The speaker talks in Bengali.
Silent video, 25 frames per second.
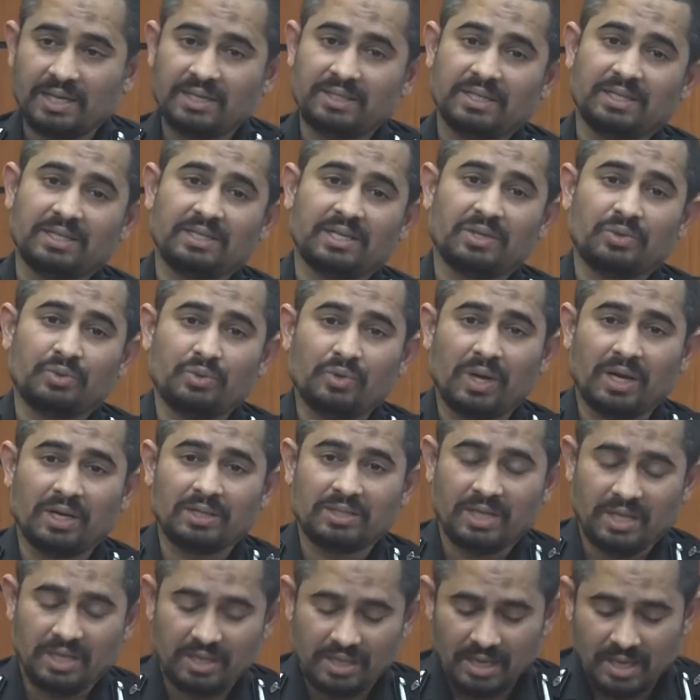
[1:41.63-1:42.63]
বারোটি
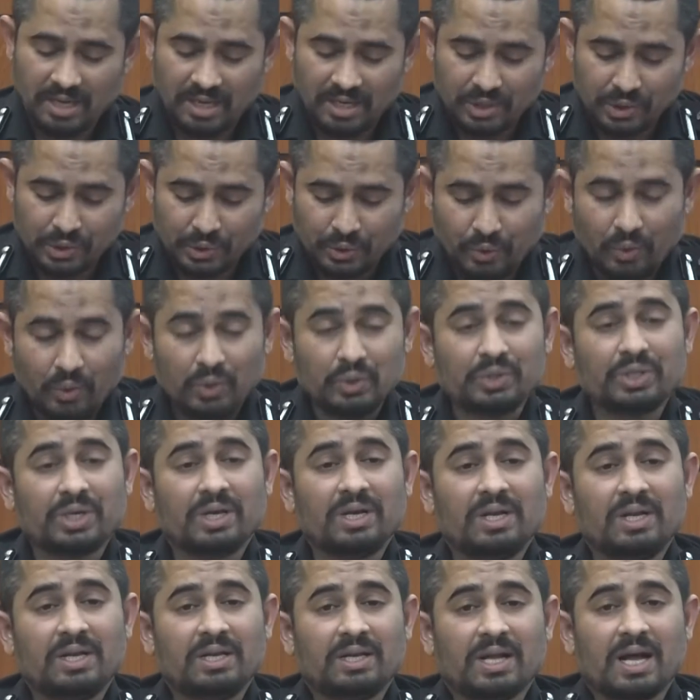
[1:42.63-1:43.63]
মামলা রয়েছে এছাড়া
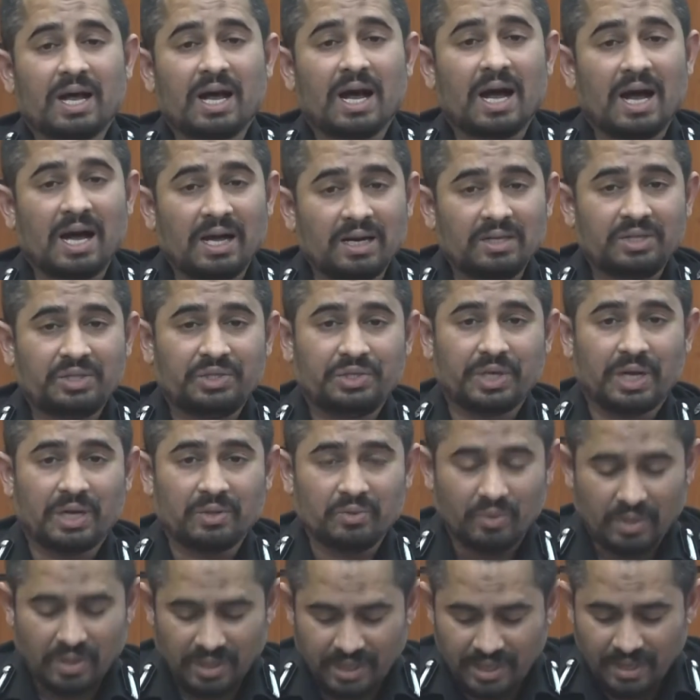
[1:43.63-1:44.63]
সুনামগঞ্জের
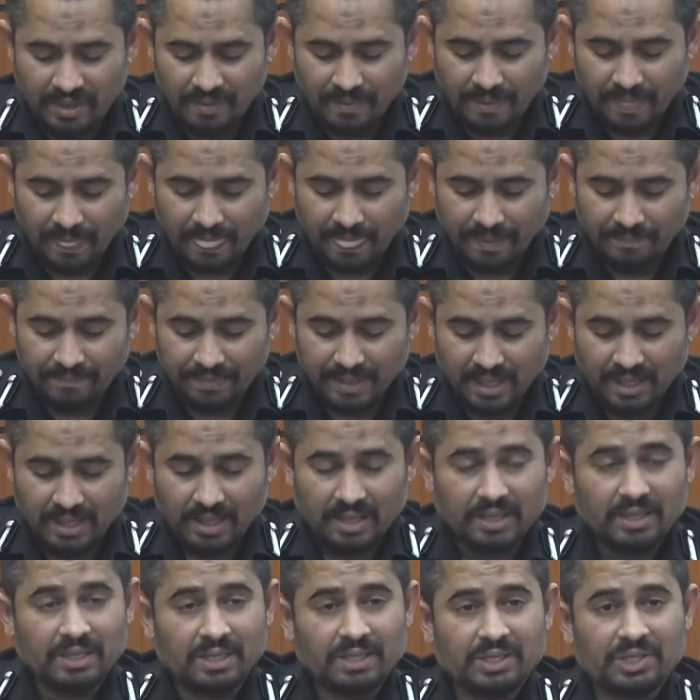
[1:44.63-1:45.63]
সাল্লা থানায় একটি
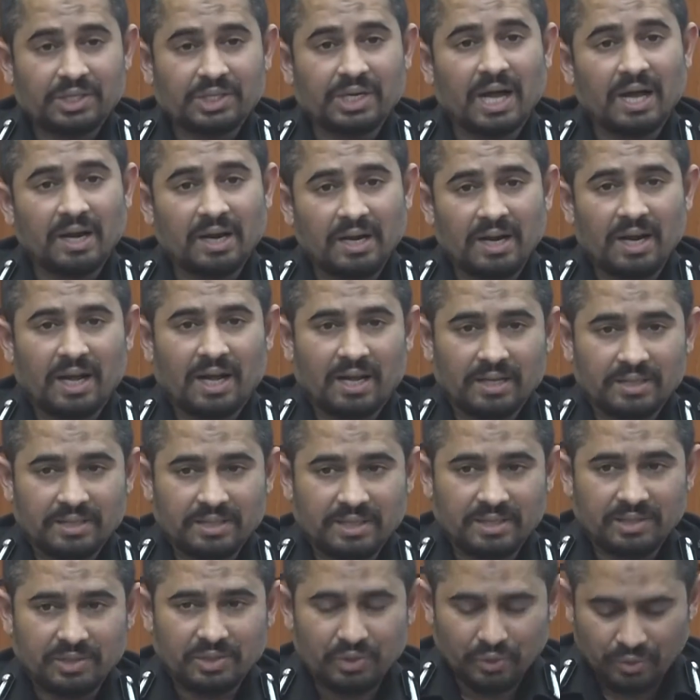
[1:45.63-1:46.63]
সাজা ওয়ারেন্ট সহ
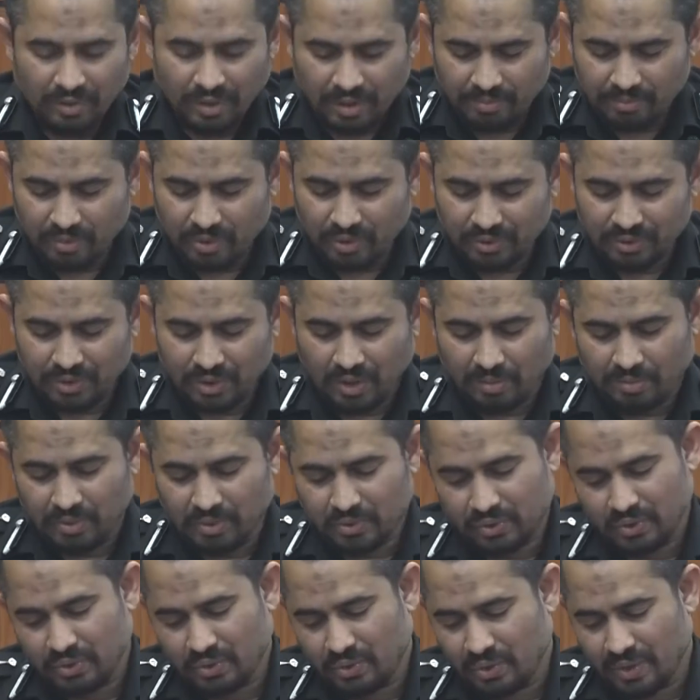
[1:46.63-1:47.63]
মোট ছয়টি
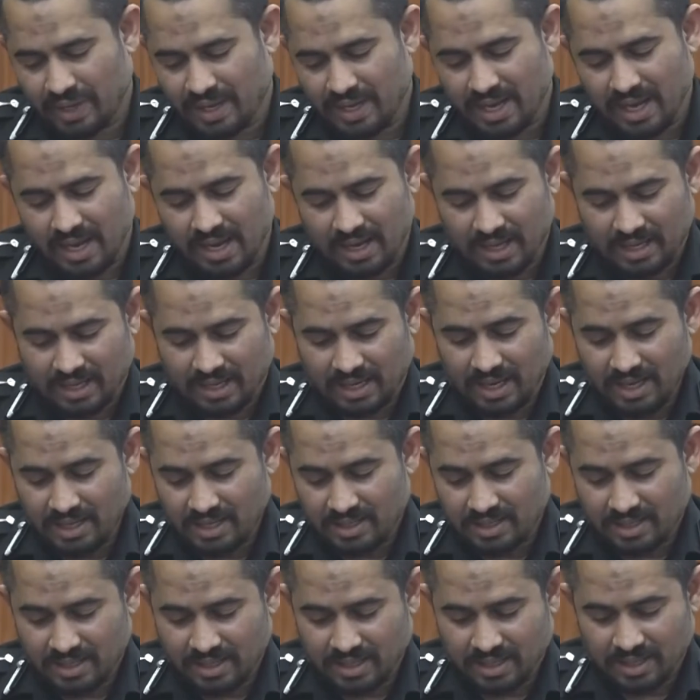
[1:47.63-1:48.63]
ওয়ারেন্ট তামিলের
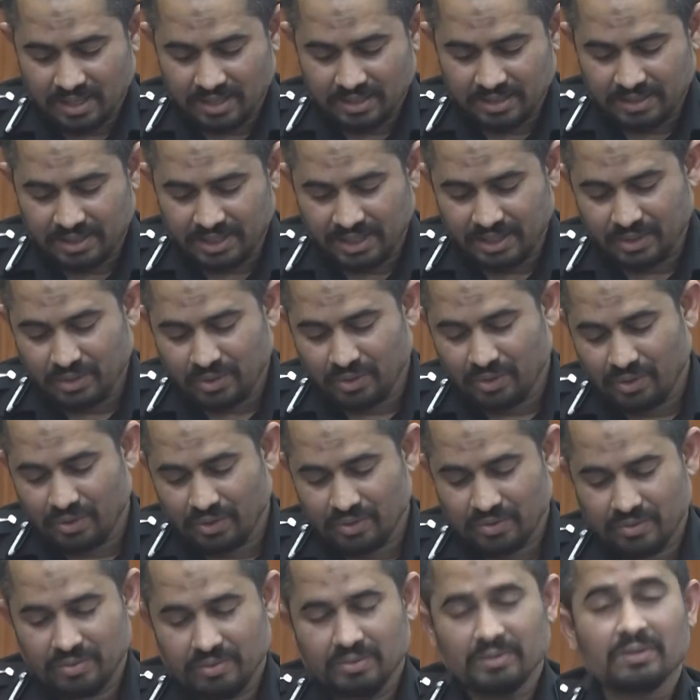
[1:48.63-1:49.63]
অপেক্ষায়
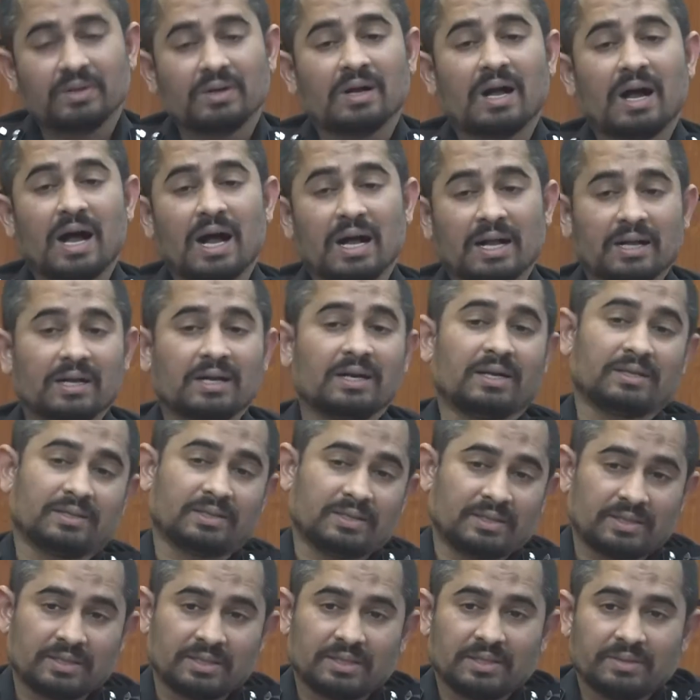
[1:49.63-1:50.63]
রয়েছে
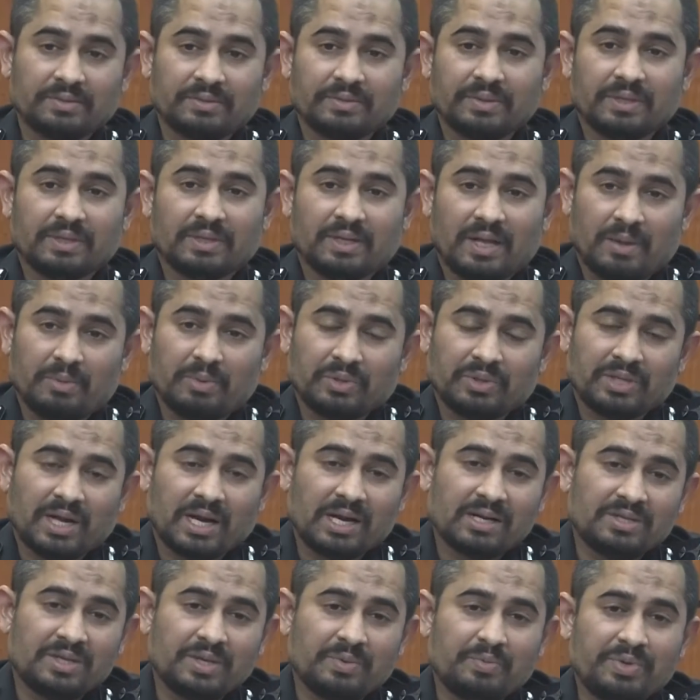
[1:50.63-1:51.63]
আক্কাস এবং
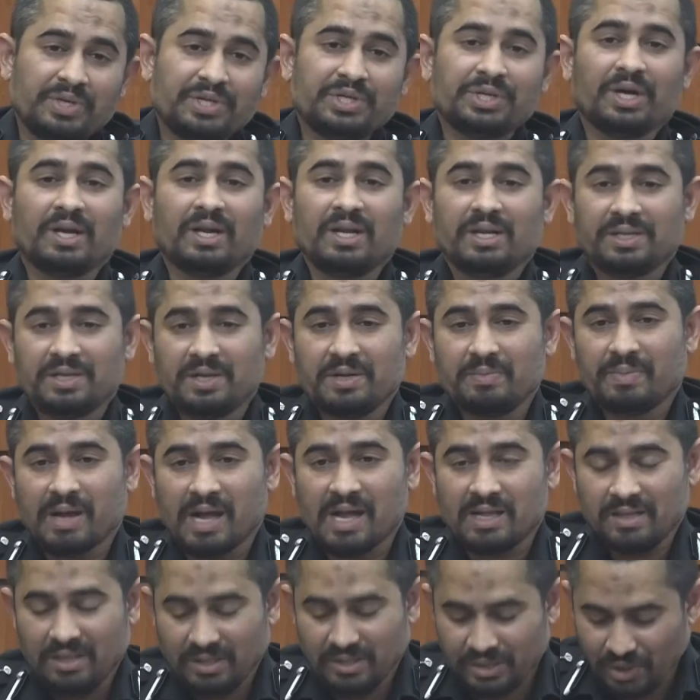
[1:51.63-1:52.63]
তার যে বিশাল একটি
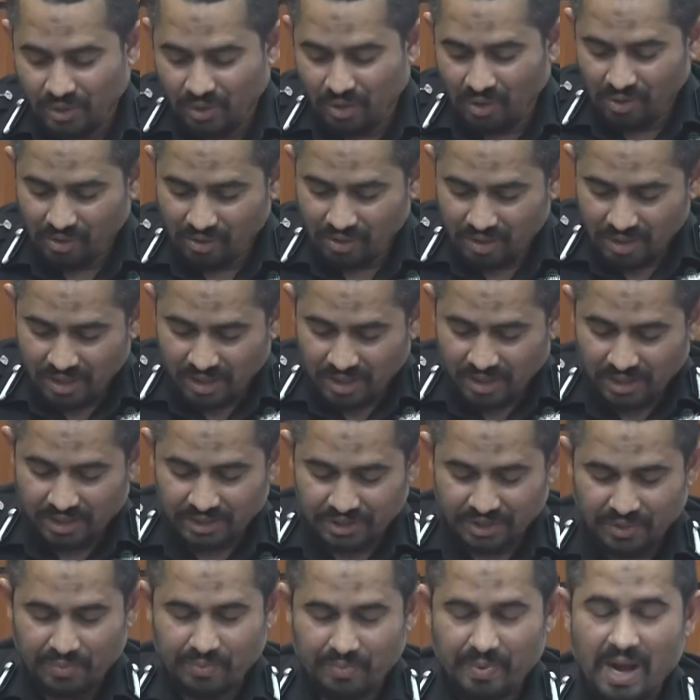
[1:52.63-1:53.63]
বাহিনী ছিল
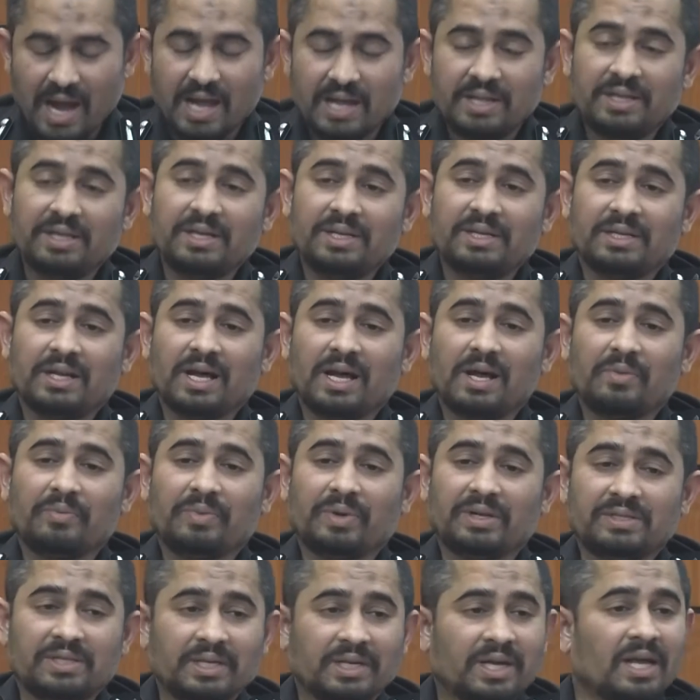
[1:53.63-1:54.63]
সে বাহিনীটা
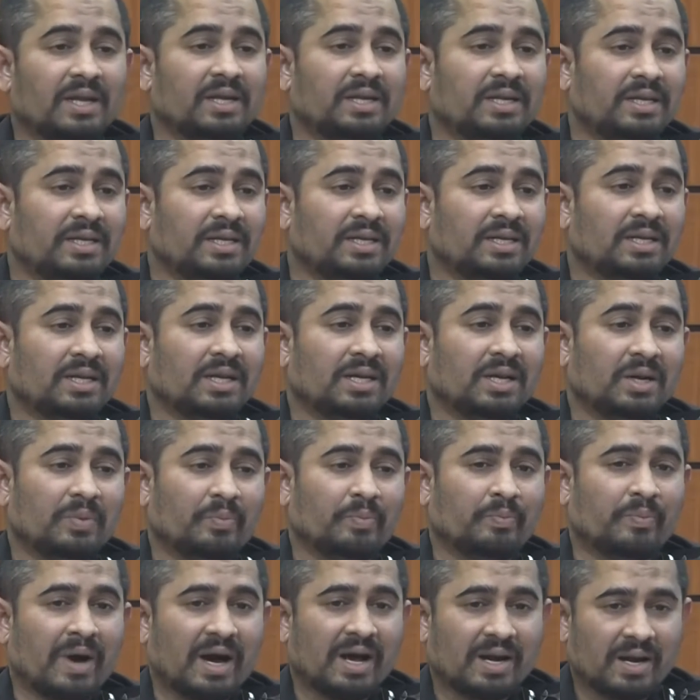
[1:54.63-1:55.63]
বেসিক্যালি
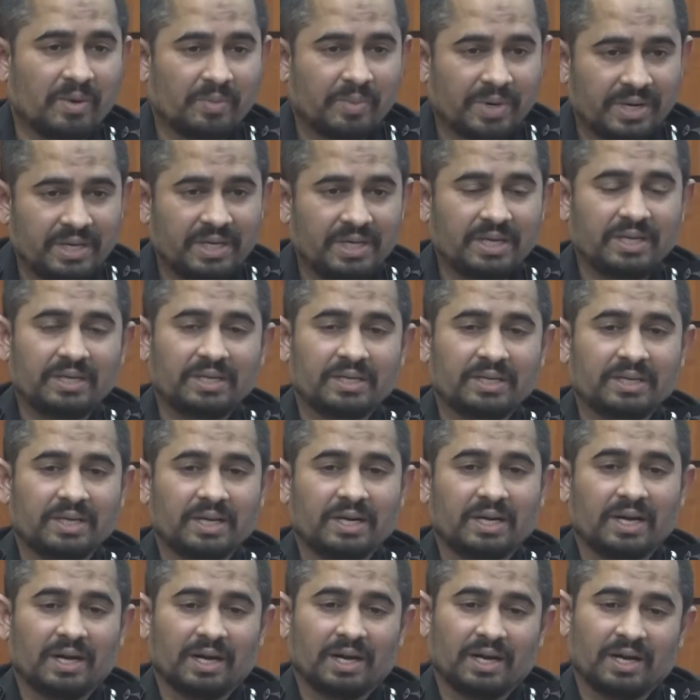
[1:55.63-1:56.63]
মারামারির
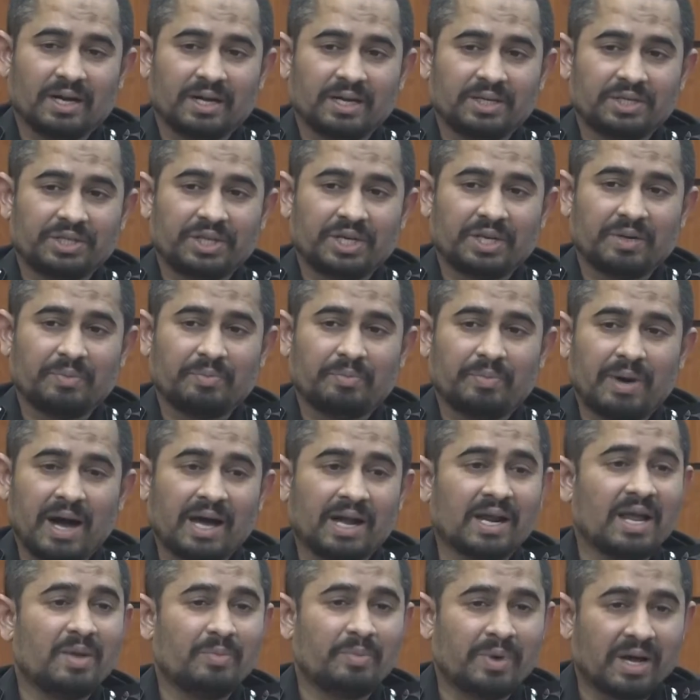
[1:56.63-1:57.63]
সে
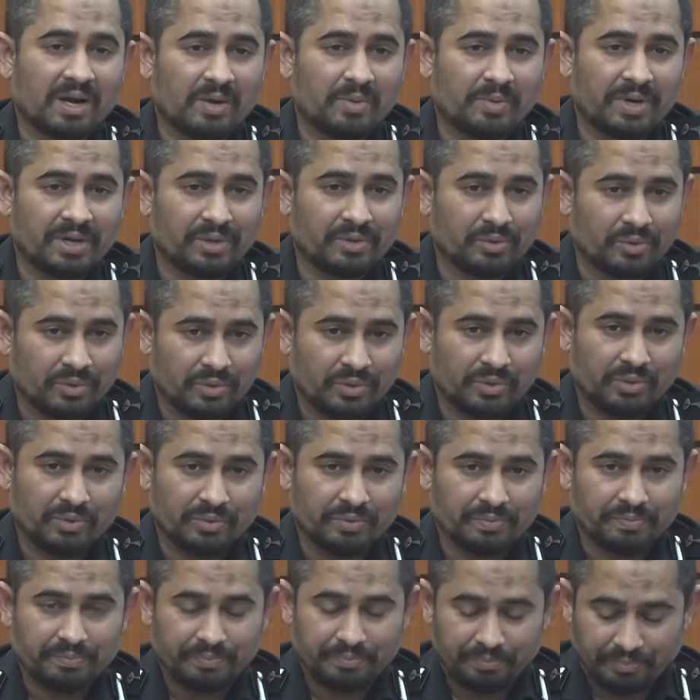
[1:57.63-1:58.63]
ভাড়ায় মারামারি করতো
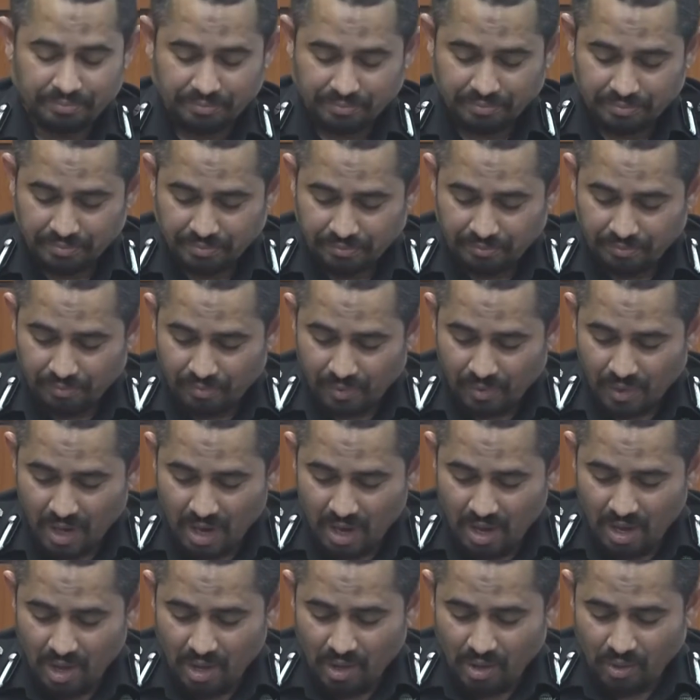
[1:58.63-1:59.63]

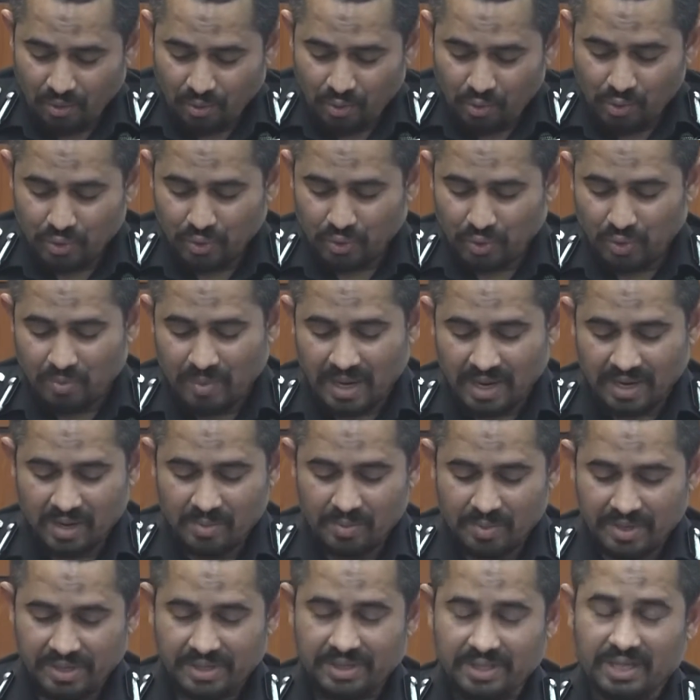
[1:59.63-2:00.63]
উক্ত
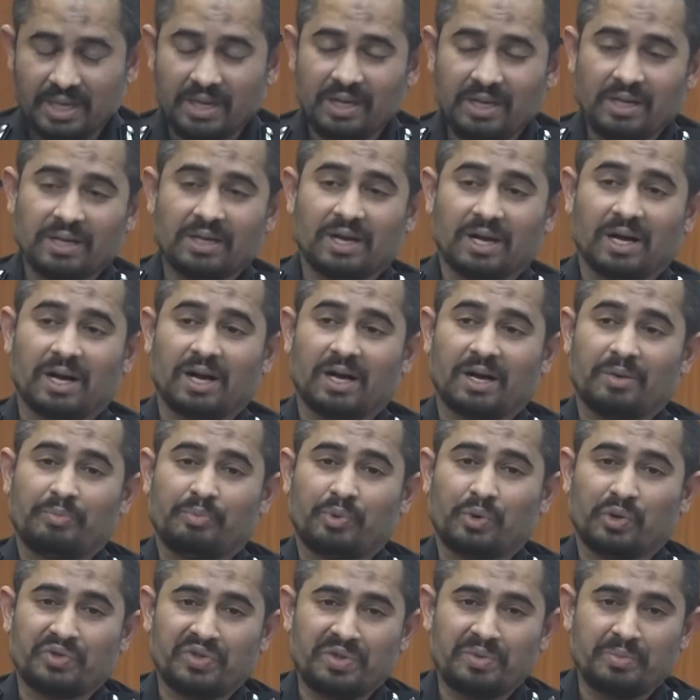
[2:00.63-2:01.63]
মারামারিতে
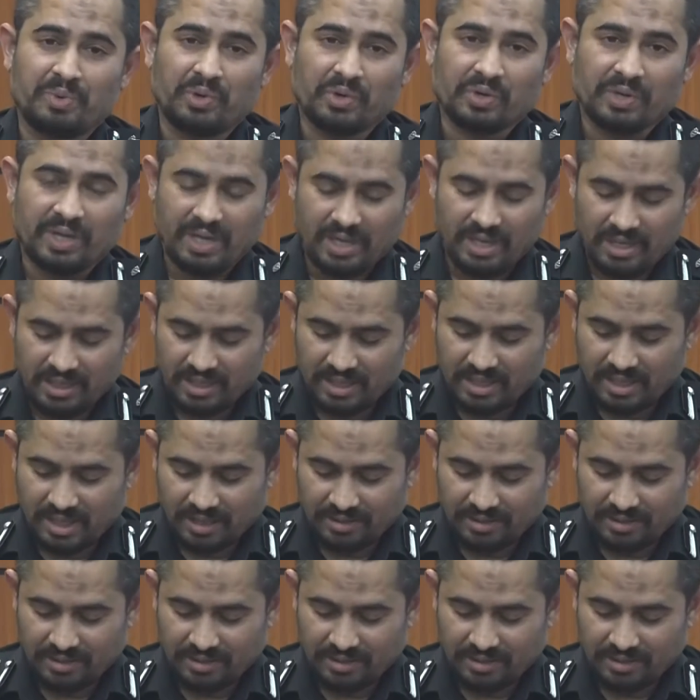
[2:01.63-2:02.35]
প্রতিপক্ষের